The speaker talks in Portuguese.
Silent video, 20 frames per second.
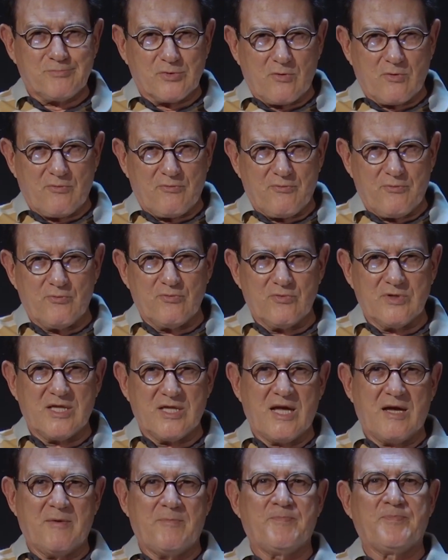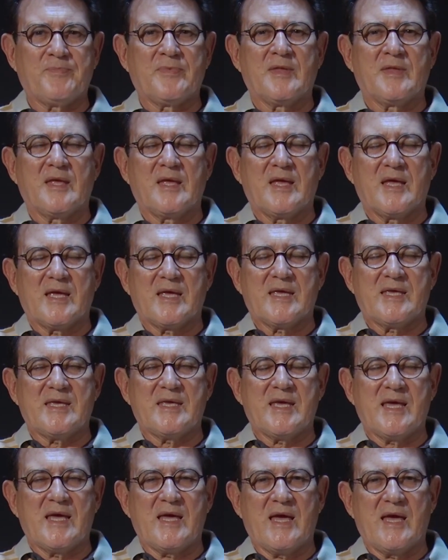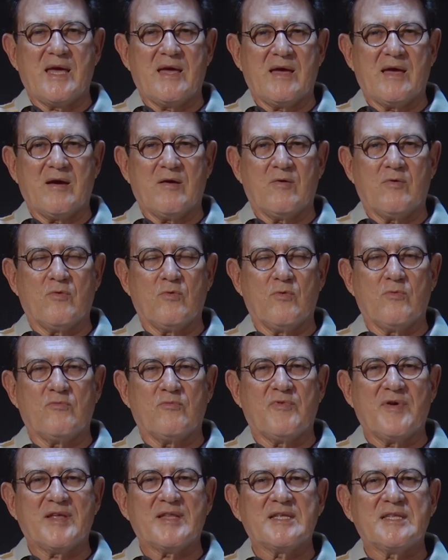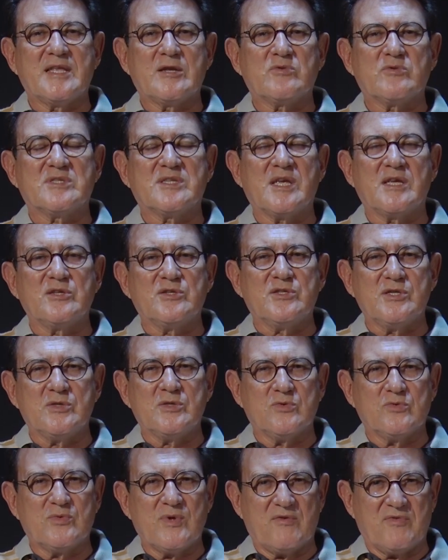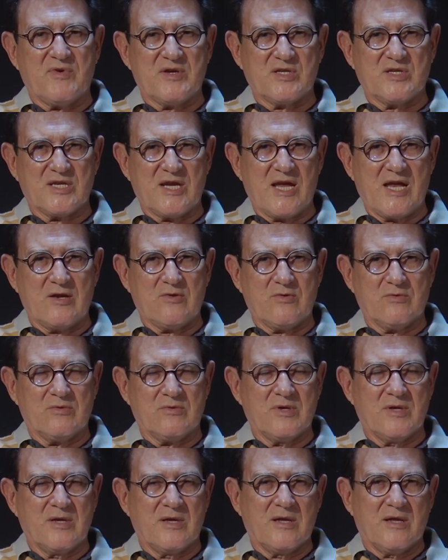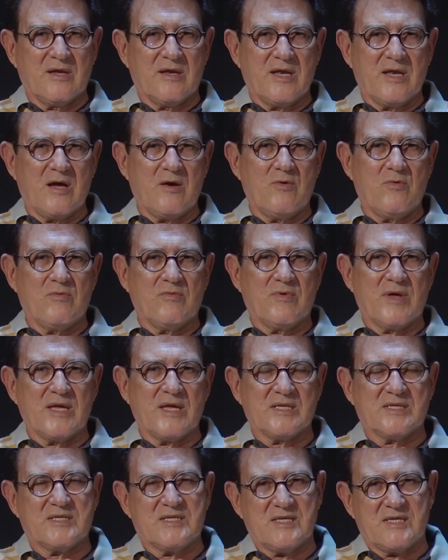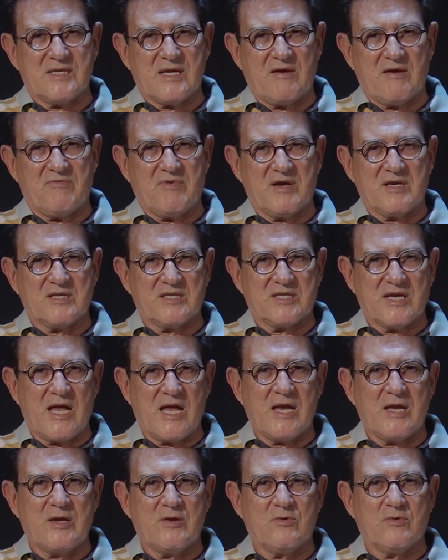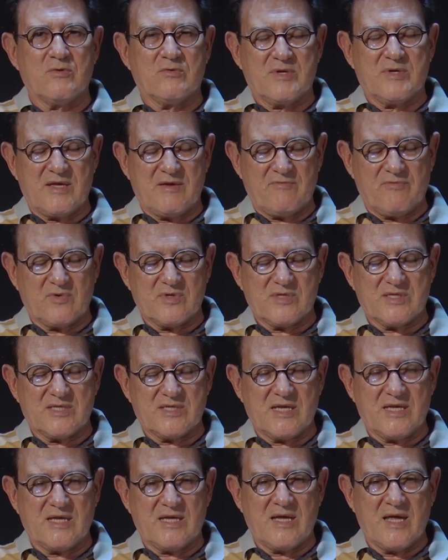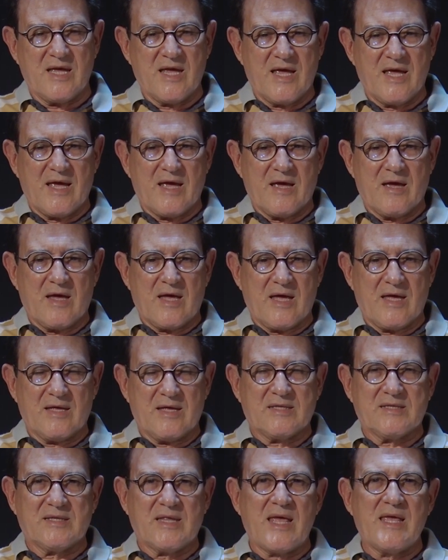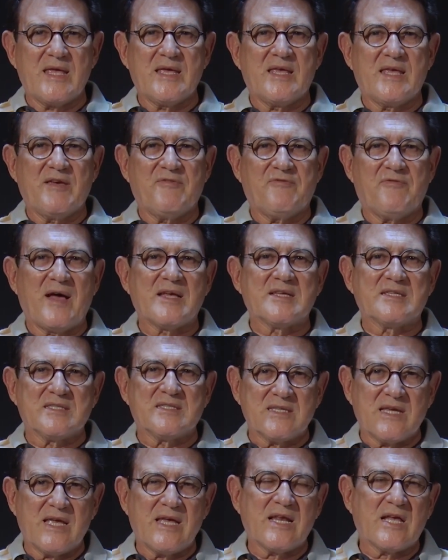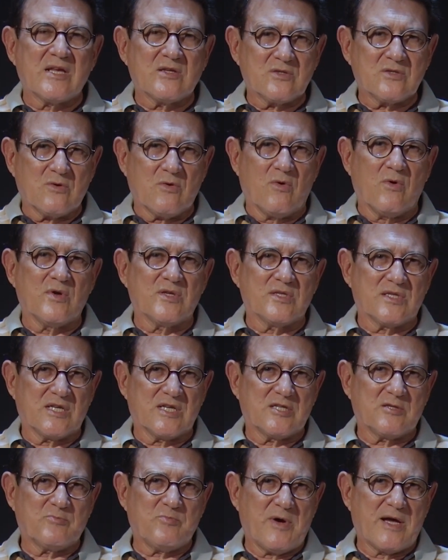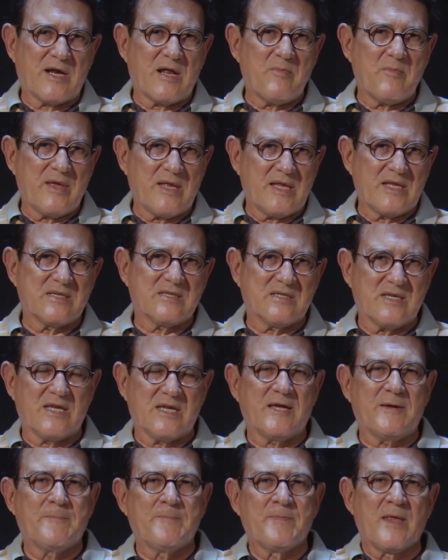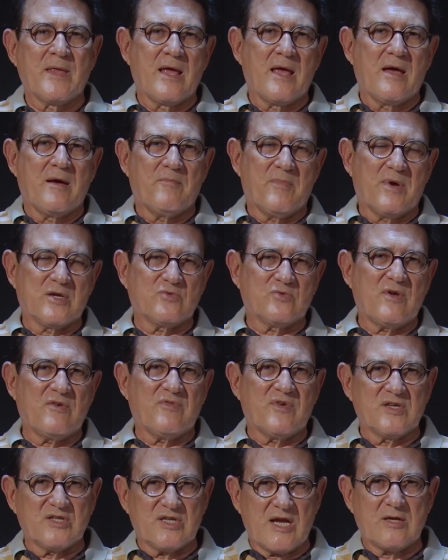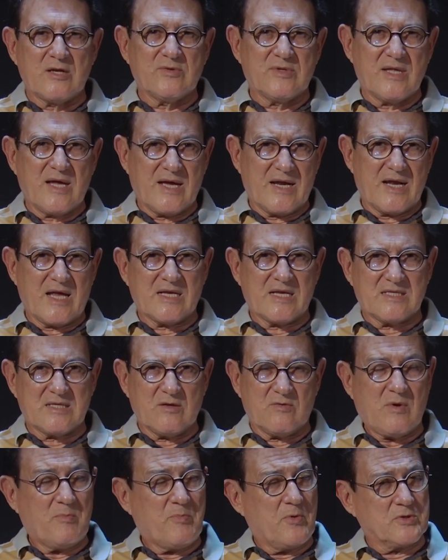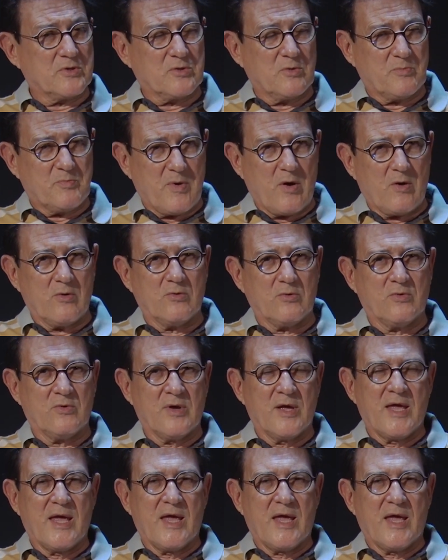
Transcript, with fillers: profunda, que é o verdadeiro sentido do Evangelho. Não esse Evangelho que você é, tem que fazer as coisas para merecer, mas o Evangelho da graça. O apóstolo Paulo